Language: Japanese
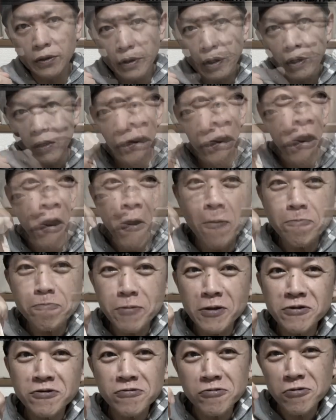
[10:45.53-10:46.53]
麺
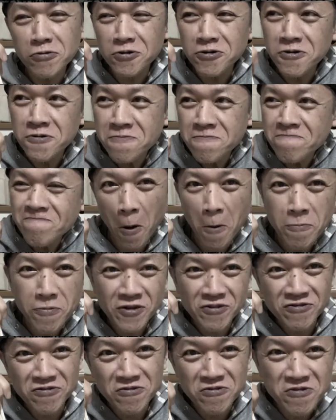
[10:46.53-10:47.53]
は一
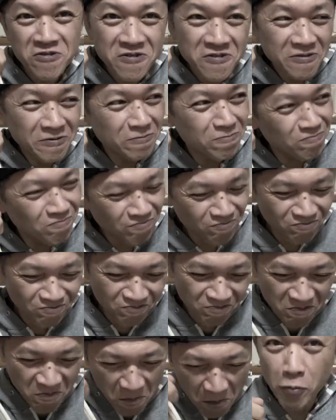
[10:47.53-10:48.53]
体感とか知ら
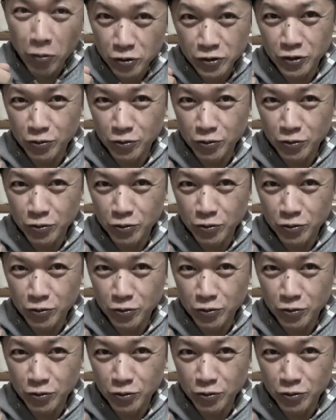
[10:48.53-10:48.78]
ねえよ、